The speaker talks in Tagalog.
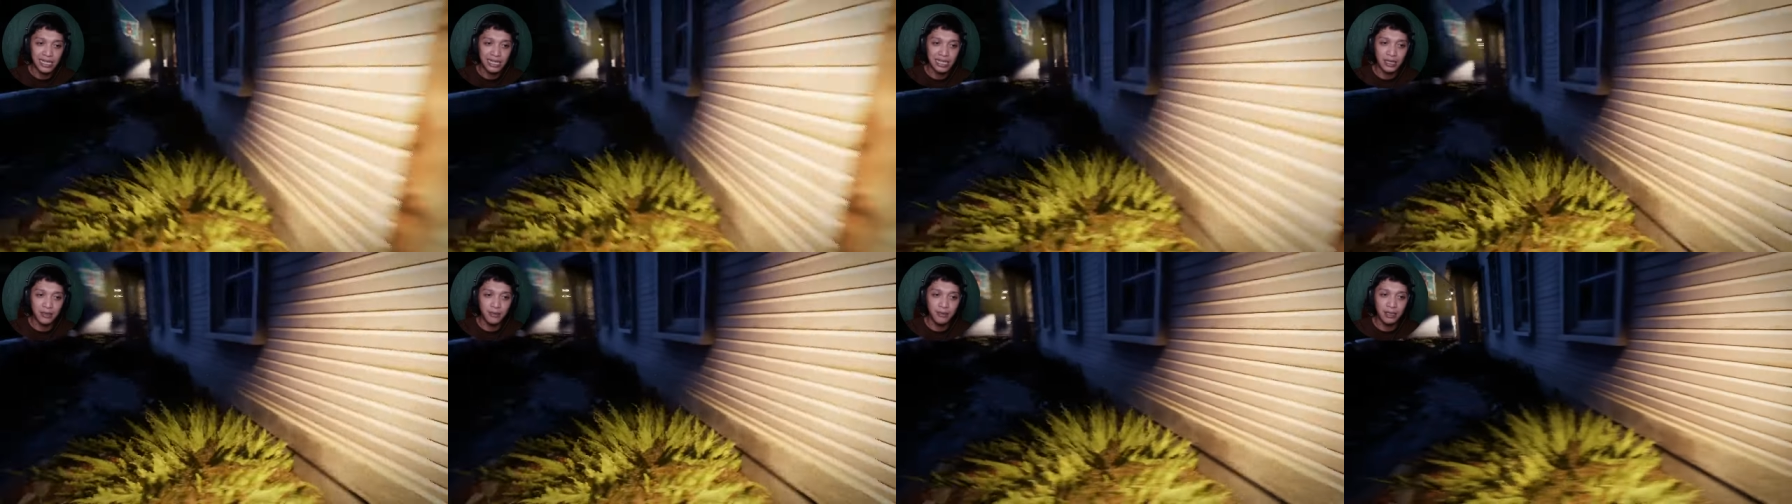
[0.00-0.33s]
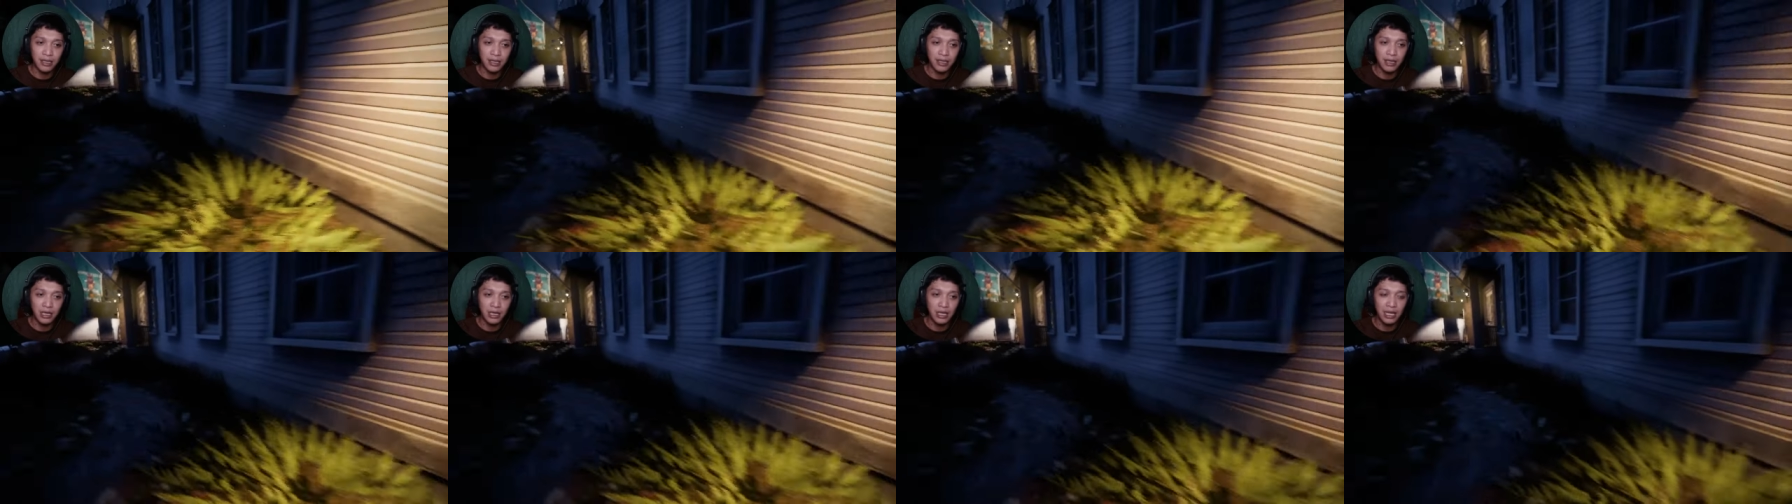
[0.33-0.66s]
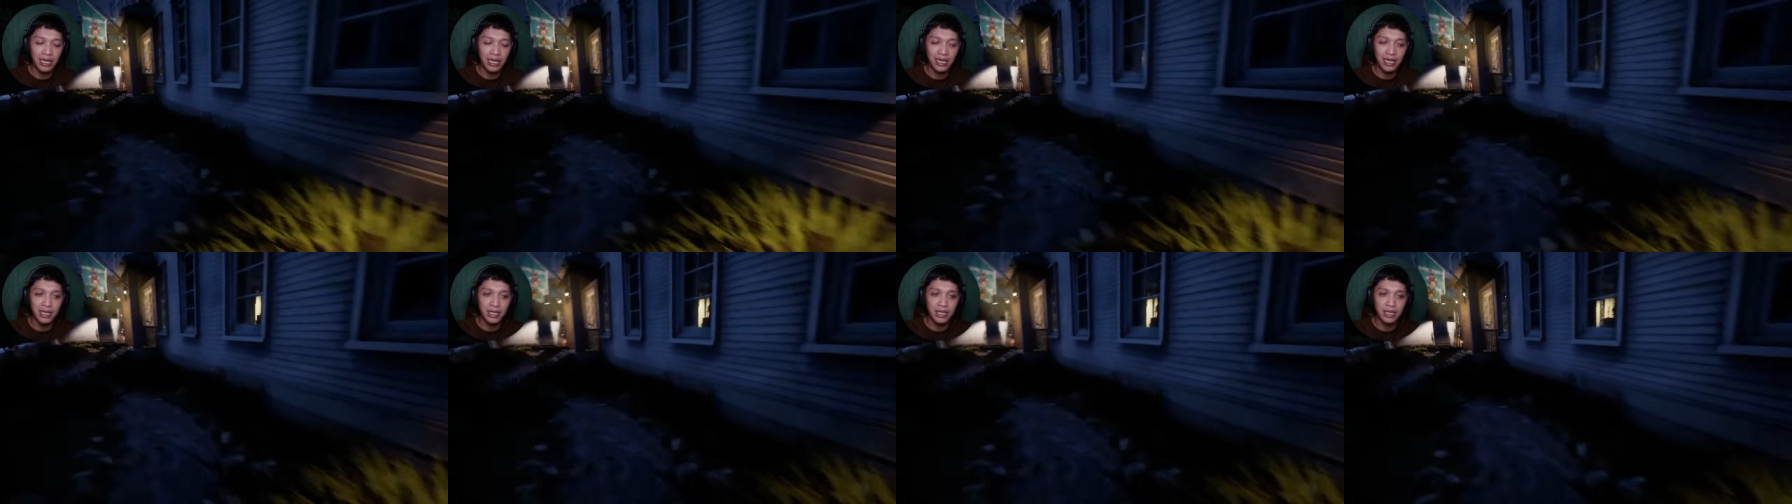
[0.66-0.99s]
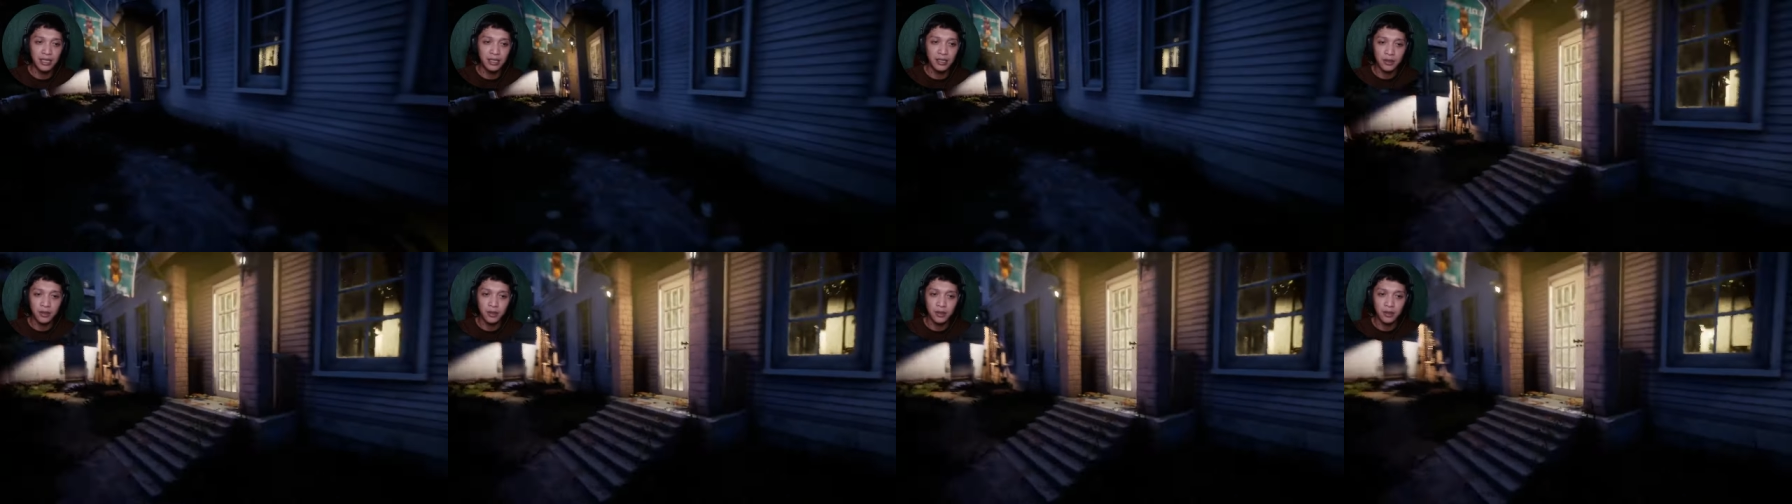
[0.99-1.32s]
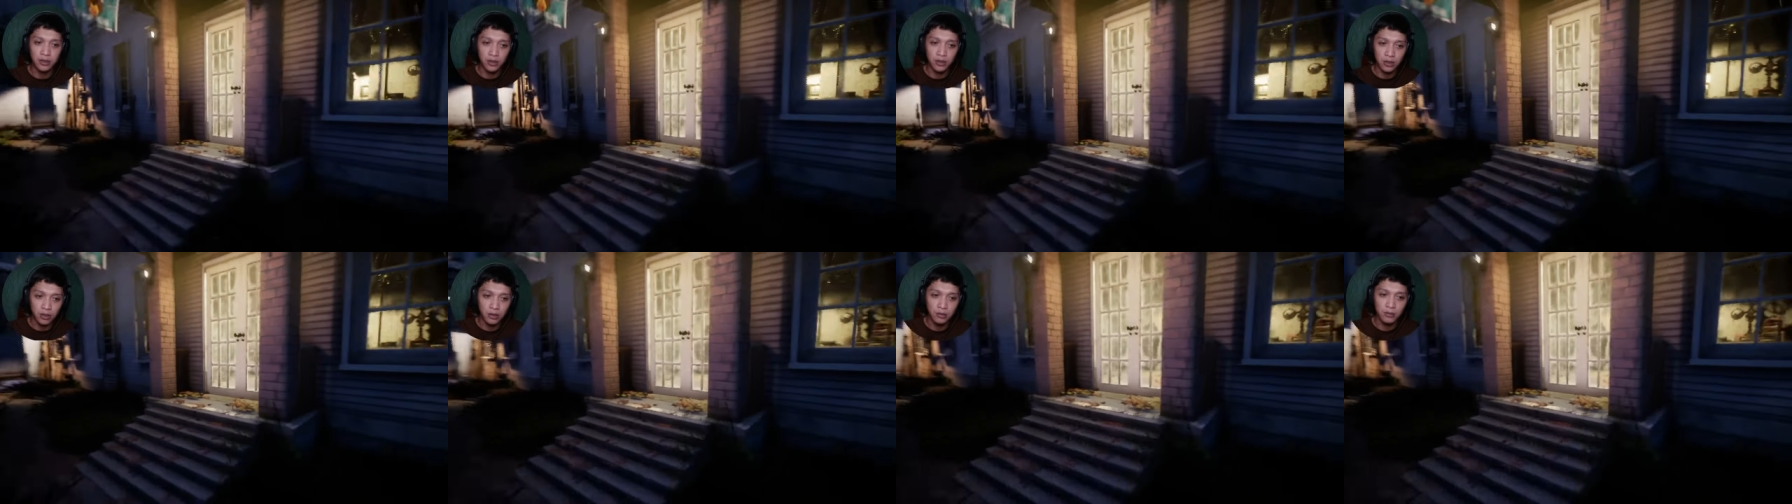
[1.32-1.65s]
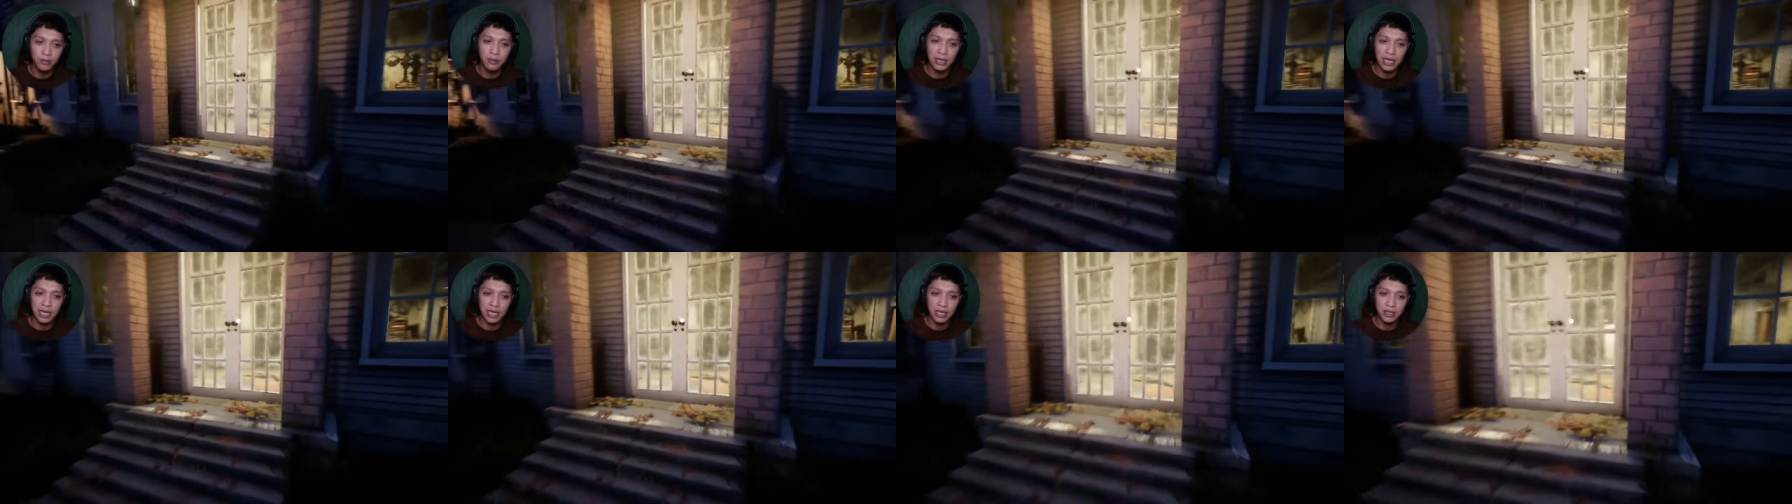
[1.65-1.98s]
daming kailangan.
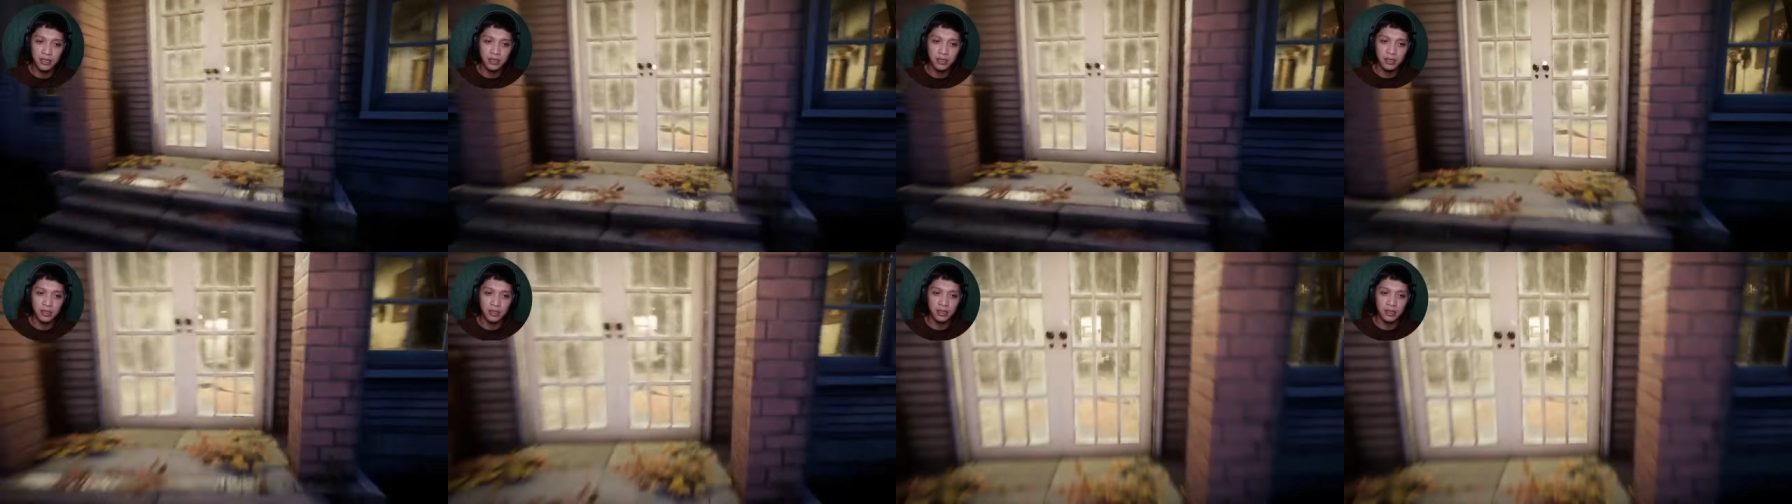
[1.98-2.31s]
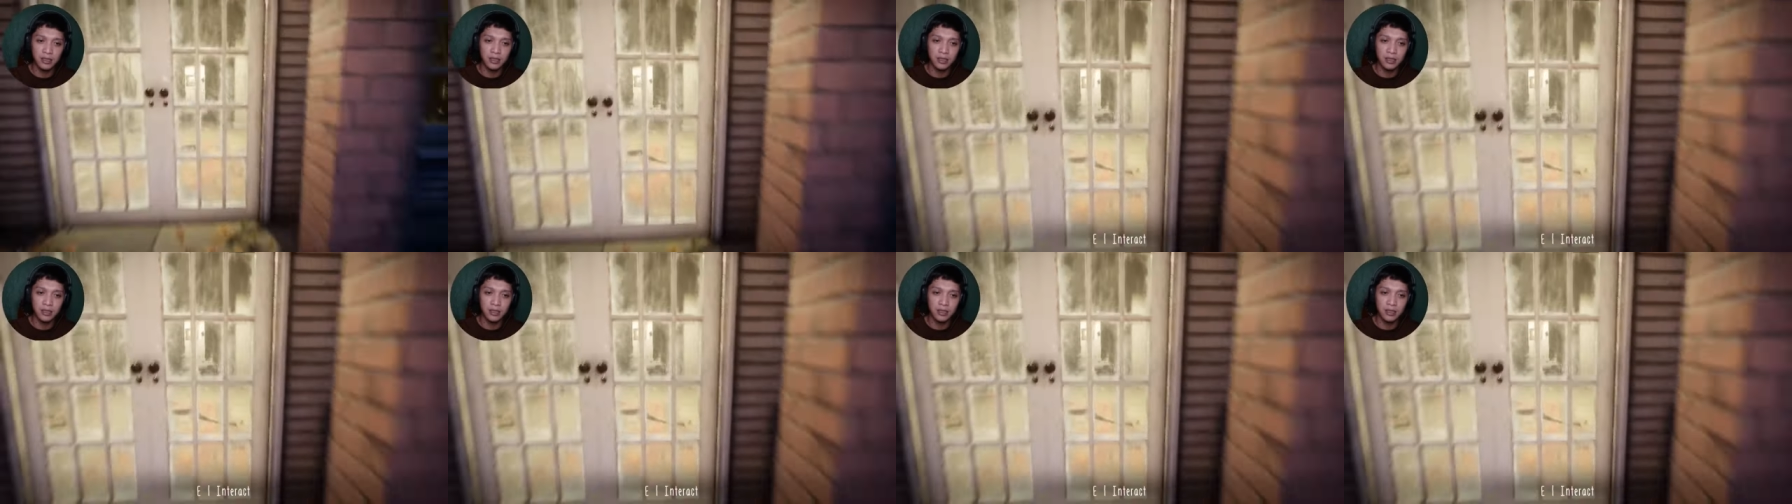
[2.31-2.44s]
Cotton buds.